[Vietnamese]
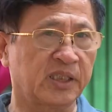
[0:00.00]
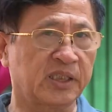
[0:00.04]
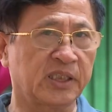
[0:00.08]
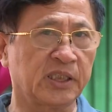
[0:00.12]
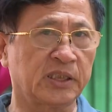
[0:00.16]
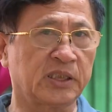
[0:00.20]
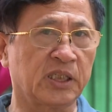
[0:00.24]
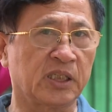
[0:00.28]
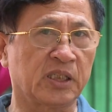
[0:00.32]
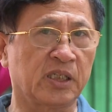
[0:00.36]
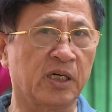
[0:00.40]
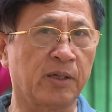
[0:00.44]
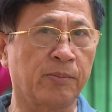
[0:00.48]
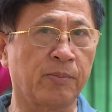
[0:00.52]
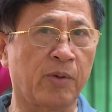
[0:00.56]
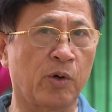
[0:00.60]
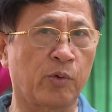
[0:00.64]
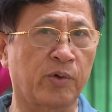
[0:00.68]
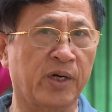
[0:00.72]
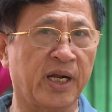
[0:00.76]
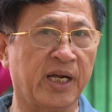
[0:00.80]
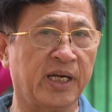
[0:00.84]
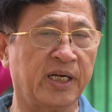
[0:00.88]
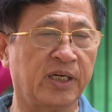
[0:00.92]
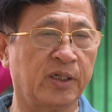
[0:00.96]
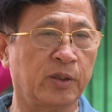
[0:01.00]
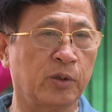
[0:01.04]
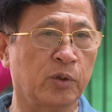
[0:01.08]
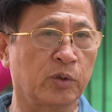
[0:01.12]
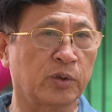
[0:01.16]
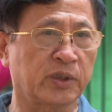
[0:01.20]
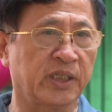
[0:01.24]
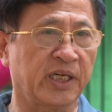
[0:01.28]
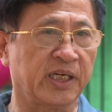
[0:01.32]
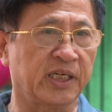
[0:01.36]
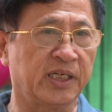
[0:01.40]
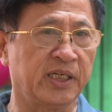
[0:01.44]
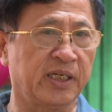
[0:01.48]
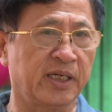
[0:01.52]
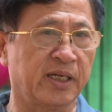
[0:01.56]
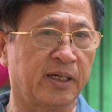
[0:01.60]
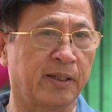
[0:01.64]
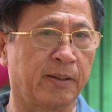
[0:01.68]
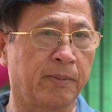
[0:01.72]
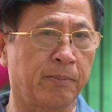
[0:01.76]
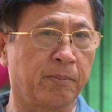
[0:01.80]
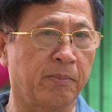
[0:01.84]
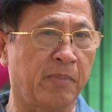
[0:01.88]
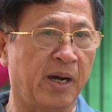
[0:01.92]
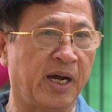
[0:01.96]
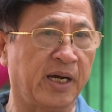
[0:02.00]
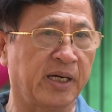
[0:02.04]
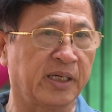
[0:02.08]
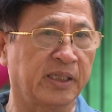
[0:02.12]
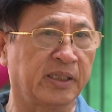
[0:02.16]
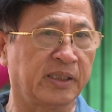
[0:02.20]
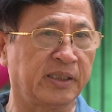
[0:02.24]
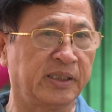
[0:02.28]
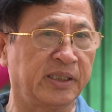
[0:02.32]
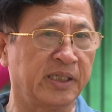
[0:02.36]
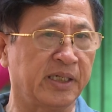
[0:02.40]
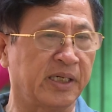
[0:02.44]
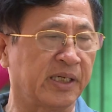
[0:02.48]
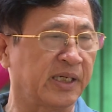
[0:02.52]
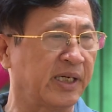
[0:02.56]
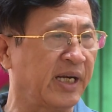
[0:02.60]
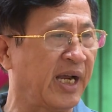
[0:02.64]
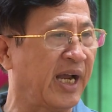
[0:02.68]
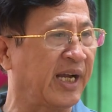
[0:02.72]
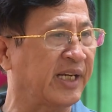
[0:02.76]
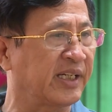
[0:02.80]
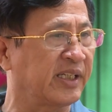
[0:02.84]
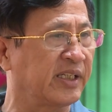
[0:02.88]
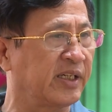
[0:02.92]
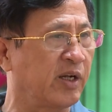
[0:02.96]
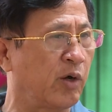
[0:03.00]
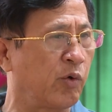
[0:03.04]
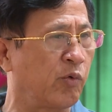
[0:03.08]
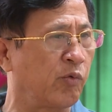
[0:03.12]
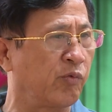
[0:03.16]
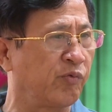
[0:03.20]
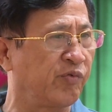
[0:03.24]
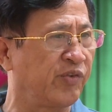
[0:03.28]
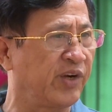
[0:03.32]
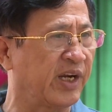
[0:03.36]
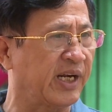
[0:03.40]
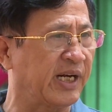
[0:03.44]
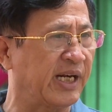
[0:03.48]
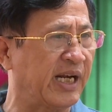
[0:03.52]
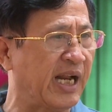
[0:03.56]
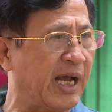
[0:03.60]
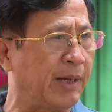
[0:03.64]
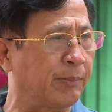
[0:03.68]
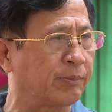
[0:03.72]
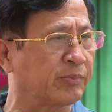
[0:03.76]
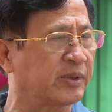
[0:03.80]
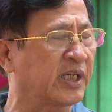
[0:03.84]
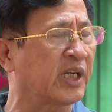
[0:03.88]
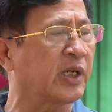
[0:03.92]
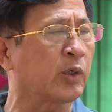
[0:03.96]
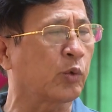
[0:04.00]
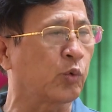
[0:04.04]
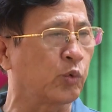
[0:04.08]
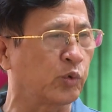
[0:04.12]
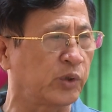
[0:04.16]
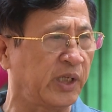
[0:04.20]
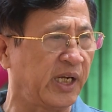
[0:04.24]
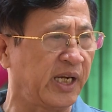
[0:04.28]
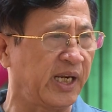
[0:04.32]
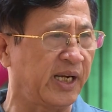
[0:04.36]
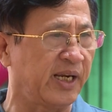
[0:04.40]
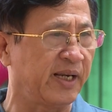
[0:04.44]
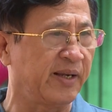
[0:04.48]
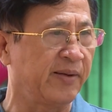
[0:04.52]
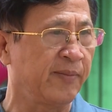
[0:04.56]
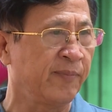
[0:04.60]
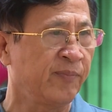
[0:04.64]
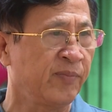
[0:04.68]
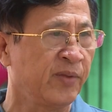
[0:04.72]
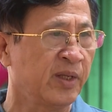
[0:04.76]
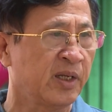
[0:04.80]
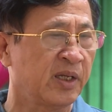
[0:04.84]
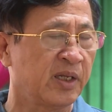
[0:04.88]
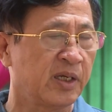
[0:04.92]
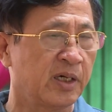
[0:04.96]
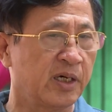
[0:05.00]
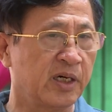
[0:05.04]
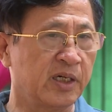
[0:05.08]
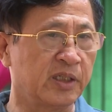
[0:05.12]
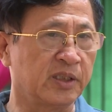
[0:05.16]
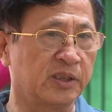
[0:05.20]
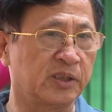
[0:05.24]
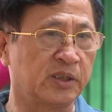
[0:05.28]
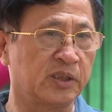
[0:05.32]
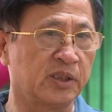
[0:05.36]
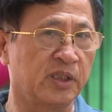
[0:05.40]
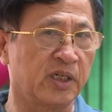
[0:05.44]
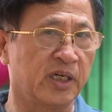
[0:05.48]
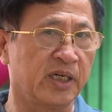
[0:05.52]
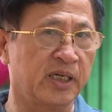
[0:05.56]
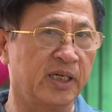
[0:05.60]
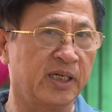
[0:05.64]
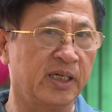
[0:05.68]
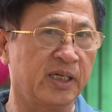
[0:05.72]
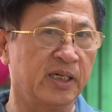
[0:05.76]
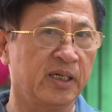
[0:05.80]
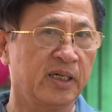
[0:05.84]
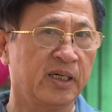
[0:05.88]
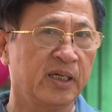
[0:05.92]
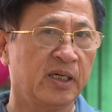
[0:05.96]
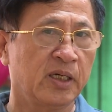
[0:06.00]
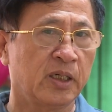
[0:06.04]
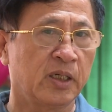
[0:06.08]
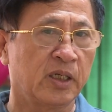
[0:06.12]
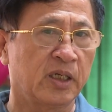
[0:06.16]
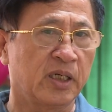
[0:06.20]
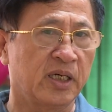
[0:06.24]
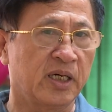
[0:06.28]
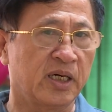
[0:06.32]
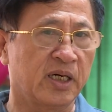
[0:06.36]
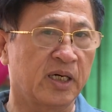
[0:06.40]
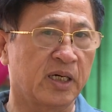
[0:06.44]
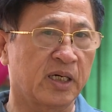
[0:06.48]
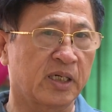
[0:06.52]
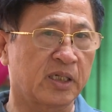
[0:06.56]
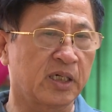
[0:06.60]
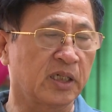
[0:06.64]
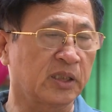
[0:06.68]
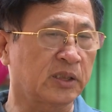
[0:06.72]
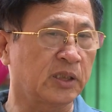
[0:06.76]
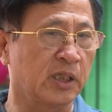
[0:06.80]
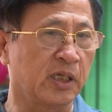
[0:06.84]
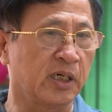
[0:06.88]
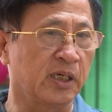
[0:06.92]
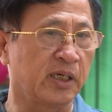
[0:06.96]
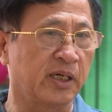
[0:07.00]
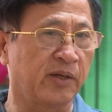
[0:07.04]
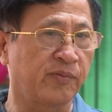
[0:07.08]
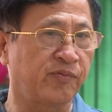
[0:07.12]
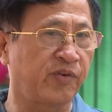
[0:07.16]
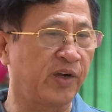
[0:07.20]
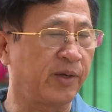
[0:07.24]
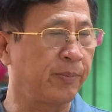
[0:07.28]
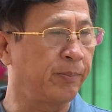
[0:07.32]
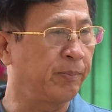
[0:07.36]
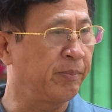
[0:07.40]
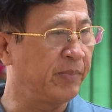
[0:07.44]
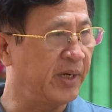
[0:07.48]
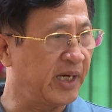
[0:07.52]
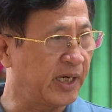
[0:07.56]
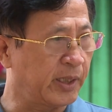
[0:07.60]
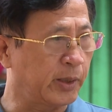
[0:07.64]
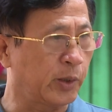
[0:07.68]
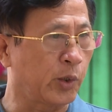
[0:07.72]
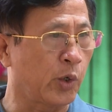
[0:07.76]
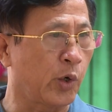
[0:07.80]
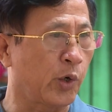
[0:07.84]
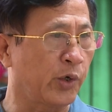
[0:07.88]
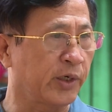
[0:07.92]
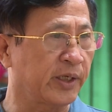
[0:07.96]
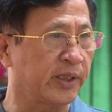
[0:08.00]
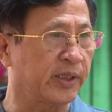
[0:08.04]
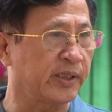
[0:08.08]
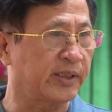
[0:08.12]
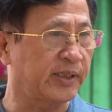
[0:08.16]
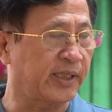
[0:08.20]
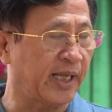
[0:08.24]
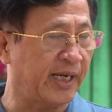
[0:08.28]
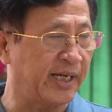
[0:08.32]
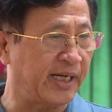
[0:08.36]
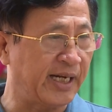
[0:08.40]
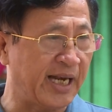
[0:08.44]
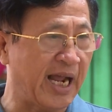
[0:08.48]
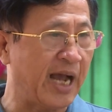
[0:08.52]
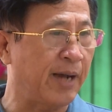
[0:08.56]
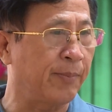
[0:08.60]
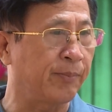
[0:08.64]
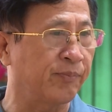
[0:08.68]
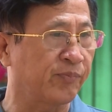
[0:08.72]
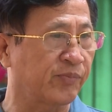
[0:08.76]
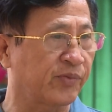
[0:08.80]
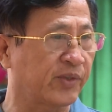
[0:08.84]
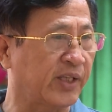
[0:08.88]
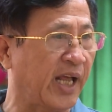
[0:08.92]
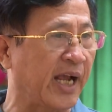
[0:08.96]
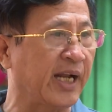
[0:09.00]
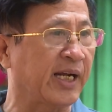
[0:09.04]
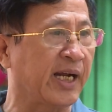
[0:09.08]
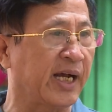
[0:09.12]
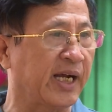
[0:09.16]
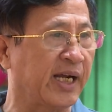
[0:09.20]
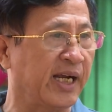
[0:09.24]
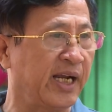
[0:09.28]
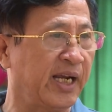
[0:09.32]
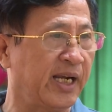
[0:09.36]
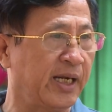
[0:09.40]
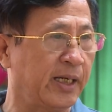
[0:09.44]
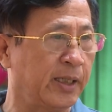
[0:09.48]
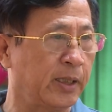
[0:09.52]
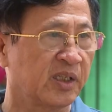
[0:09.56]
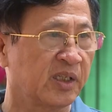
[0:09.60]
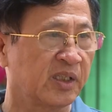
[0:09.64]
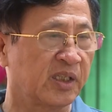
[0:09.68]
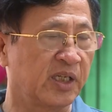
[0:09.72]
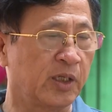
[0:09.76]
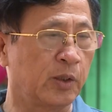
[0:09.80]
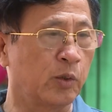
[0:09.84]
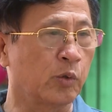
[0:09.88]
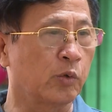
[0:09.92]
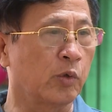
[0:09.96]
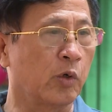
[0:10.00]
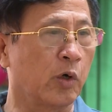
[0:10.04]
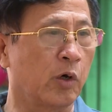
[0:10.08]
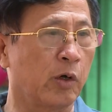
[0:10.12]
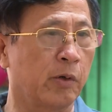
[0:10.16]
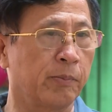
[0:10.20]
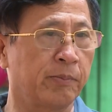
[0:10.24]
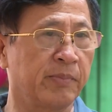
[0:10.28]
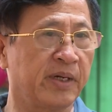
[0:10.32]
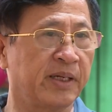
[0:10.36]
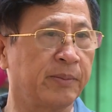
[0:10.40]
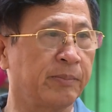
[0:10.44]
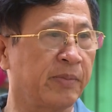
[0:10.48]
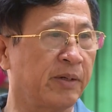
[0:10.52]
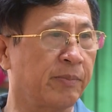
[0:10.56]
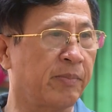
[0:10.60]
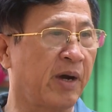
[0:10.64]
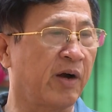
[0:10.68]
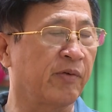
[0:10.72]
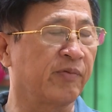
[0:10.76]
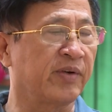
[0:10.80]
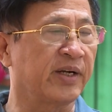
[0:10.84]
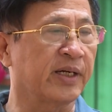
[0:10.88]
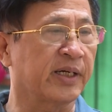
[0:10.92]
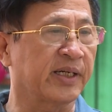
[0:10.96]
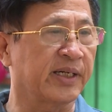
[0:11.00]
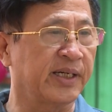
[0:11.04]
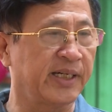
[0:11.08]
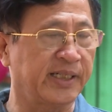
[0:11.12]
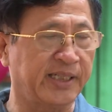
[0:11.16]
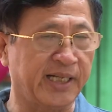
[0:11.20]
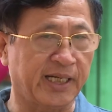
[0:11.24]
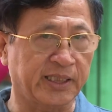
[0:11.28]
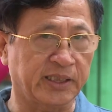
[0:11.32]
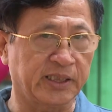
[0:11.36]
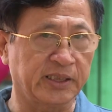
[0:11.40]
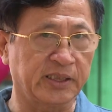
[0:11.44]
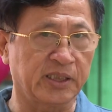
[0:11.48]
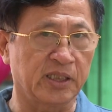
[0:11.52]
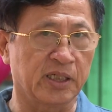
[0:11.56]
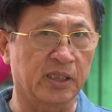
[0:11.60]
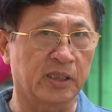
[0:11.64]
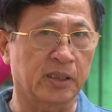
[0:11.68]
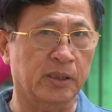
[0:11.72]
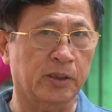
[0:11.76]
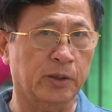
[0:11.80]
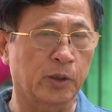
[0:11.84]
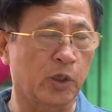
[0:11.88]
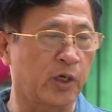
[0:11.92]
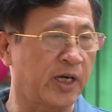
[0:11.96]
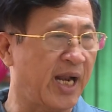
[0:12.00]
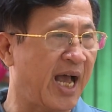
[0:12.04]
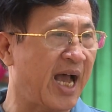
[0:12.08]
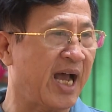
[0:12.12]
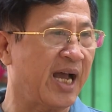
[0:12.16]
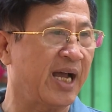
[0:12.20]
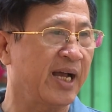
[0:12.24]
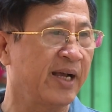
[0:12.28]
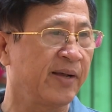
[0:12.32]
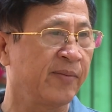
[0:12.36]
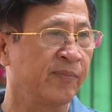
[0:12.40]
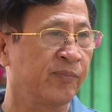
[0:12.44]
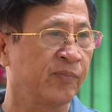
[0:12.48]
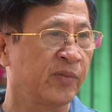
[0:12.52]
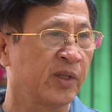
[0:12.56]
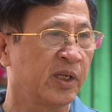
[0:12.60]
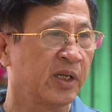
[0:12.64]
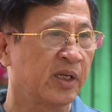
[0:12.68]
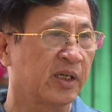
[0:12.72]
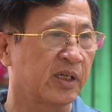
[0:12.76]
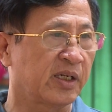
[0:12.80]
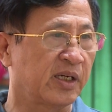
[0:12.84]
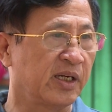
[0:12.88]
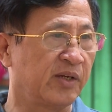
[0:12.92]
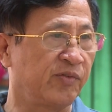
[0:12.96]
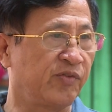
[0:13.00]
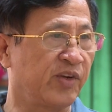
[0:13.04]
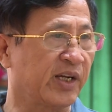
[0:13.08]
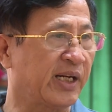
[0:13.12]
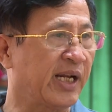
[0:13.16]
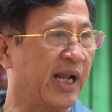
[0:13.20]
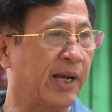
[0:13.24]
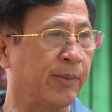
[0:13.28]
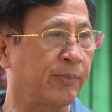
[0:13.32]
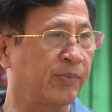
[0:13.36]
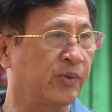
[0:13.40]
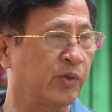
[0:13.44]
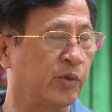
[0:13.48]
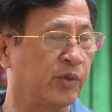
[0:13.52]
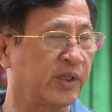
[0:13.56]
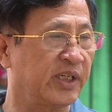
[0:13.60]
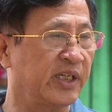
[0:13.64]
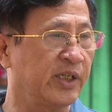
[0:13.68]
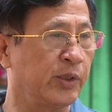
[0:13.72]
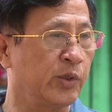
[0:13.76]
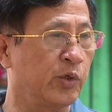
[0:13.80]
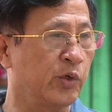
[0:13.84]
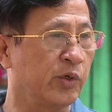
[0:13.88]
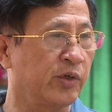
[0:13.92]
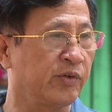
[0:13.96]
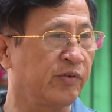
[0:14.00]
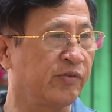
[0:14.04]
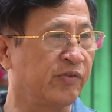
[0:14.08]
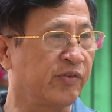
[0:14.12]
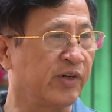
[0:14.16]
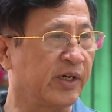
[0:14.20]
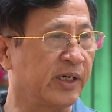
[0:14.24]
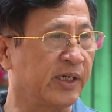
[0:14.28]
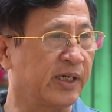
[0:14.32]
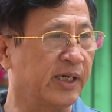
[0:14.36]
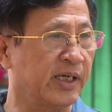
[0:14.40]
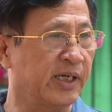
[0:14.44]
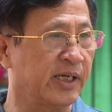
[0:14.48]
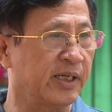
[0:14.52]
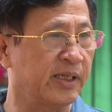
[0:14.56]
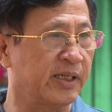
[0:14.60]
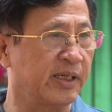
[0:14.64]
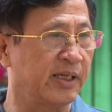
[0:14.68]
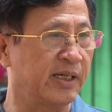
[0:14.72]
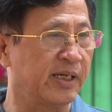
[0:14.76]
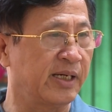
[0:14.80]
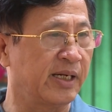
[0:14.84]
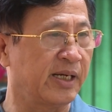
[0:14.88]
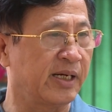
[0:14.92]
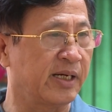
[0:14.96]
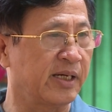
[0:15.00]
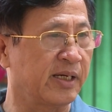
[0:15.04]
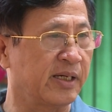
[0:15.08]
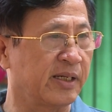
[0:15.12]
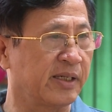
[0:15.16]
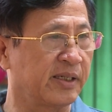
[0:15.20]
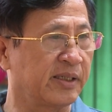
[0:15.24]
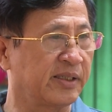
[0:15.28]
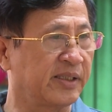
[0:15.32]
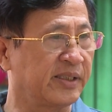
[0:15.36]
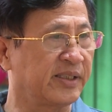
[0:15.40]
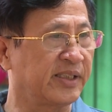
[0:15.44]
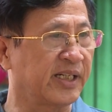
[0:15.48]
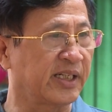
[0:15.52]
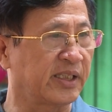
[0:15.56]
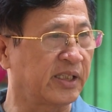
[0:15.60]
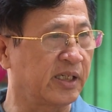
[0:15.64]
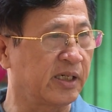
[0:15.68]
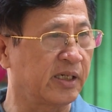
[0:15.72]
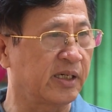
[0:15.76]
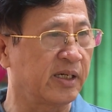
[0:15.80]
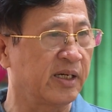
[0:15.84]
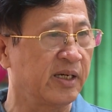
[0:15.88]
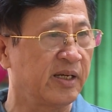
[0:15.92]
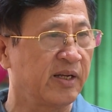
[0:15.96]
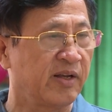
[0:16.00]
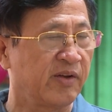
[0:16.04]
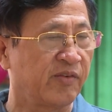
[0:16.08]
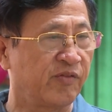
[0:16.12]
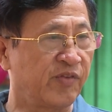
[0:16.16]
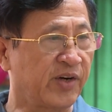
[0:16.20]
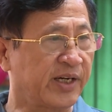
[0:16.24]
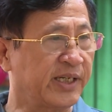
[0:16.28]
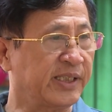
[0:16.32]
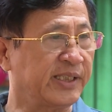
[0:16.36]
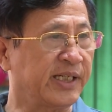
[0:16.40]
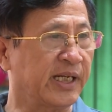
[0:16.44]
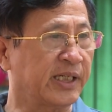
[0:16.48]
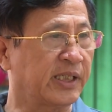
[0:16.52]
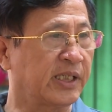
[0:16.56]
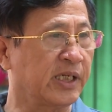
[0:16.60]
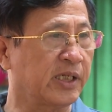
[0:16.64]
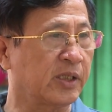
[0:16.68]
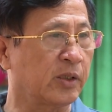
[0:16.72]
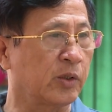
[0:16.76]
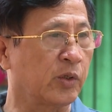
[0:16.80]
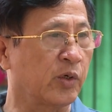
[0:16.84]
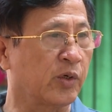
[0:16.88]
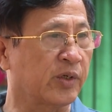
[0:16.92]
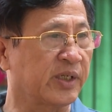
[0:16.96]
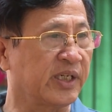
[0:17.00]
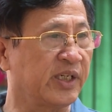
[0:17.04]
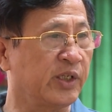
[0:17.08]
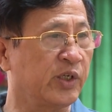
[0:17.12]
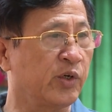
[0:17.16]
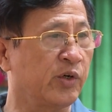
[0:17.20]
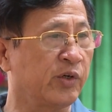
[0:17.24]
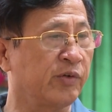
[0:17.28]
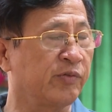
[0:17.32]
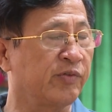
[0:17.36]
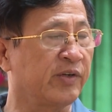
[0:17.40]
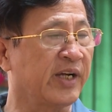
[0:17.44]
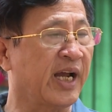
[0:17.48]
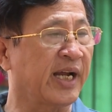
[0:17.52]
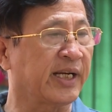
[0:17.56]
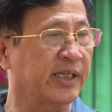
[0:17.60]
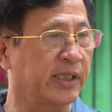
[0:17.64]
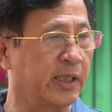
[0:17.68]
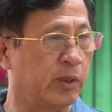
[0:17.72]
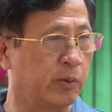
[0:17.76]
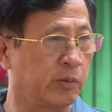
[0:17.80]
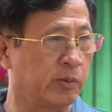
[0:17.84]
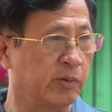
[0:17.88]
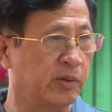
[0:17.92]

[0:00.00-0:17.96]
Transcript: Cái sự gương mẫu này nó thể hiện bằng những hành động việc làm rất là cụ thể. Ở dưới cơ sở là phải miệng nói, tay làm, tay lắng nghe. Thì lúc đó mình mới bảo vệ được nền tảng tư tưởng. Đó là cái việc làm nó đi đôi với là nhận thức, và cái nhận thức nó đi đôi với hành động.